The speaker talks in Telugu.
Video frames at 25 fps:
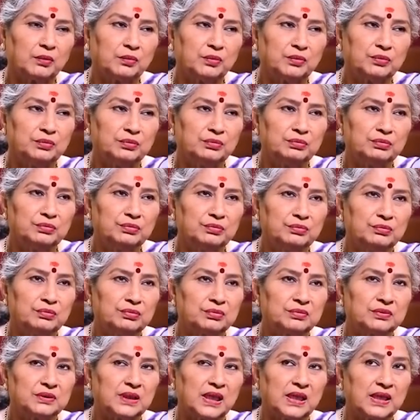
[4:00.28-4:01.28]
నాకు
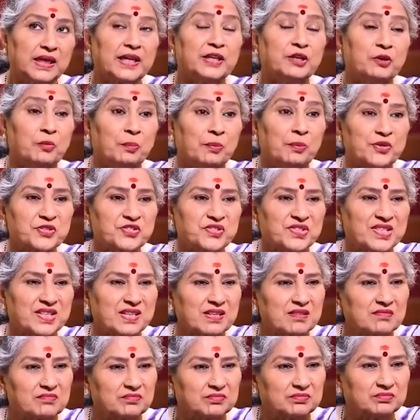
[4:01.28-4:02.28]
తలకాయ నొప్పి
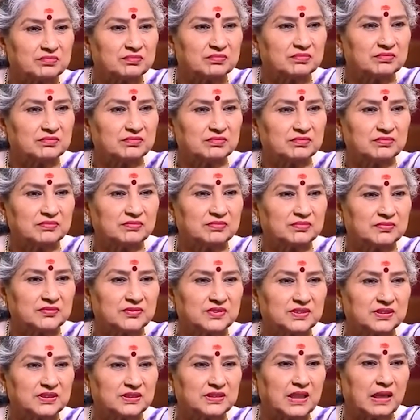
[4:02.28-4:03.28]
వస్తుంది
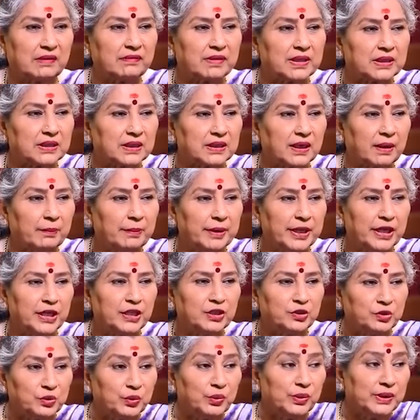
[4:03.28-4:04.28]
తర్వాత
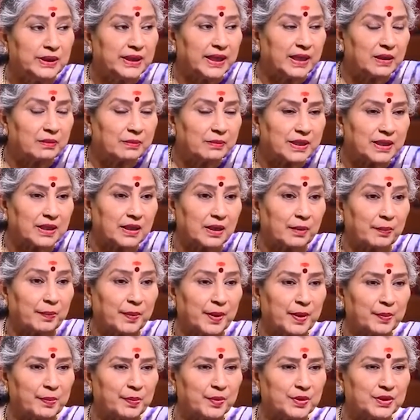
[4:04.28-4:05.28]
గబిక్కిన తూలు దేని మీద
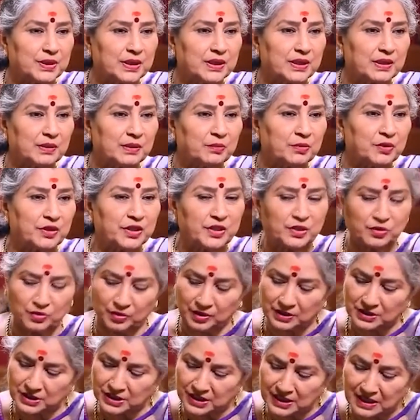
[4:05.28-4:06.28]
పడిపోతానేమోనని
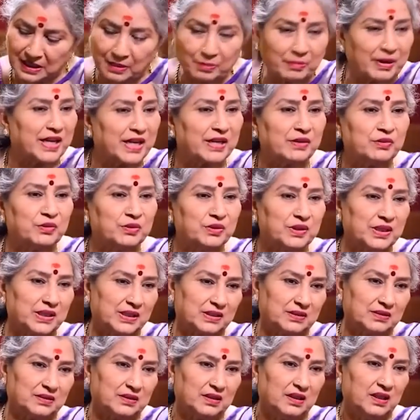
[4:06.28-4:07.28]
ఒక చిన్న భయం
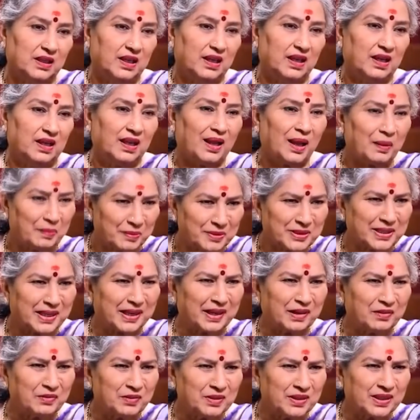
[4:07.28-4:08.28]
ఉంది లేకపోతే
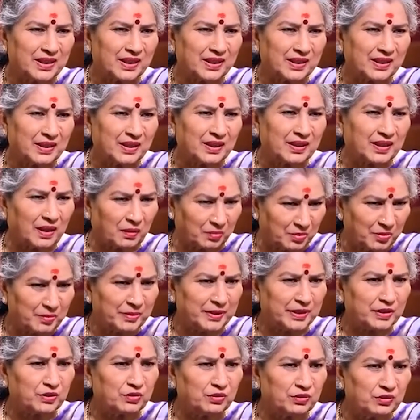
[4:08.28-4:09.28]
ఏముంది డబ్బులు
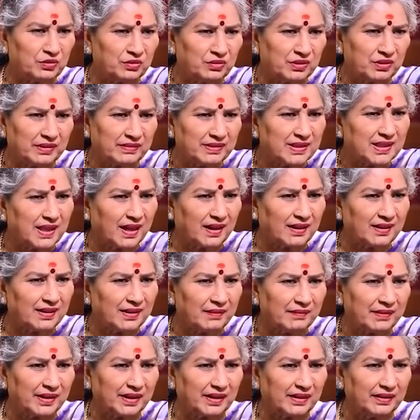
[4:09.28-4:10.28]
పెట్టుకొనుకోలేమో
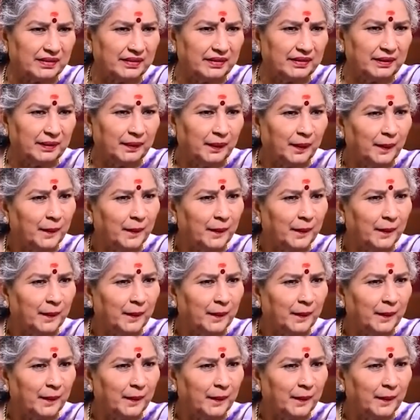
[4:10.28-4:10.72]
తాగలేమా కానీ